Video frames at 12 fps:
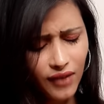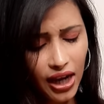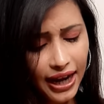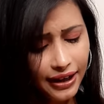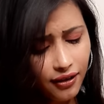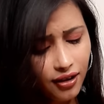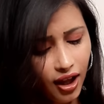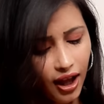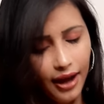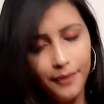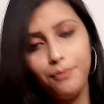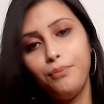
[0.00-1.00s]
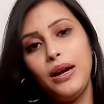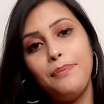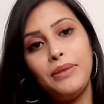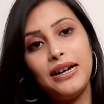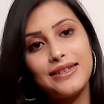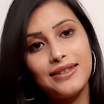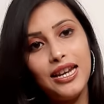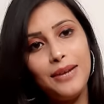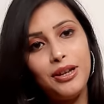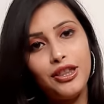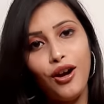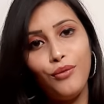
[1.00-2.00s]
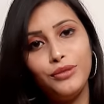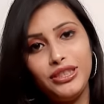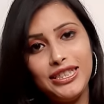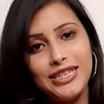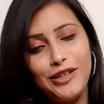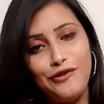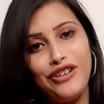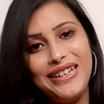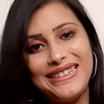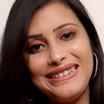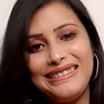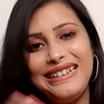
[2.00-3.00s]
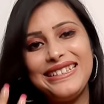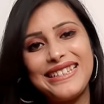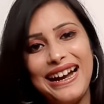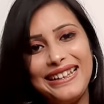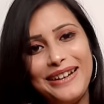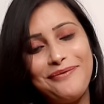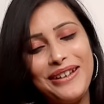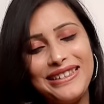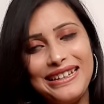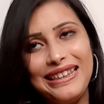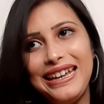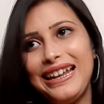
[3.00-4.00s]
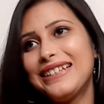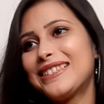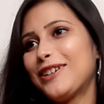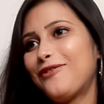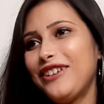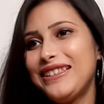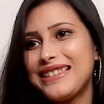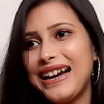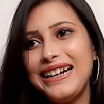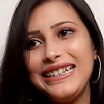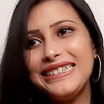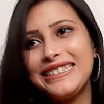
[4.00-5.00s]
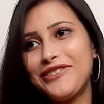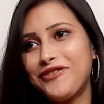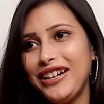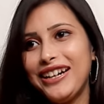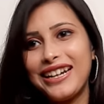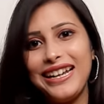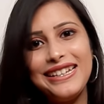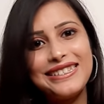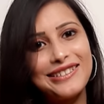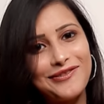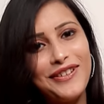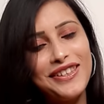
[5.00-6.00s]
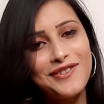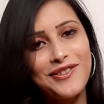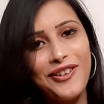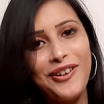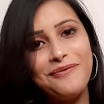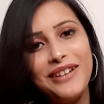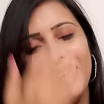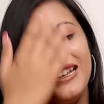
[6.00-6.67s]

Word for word: एंड मैं पर्सनली बताऊं मुझे सीक्वेंस इतने ज़्यादा पसंद है ना सीक्वेंस साड़ी सीक्वेंस ड्रेस सीक्वेंस टॉप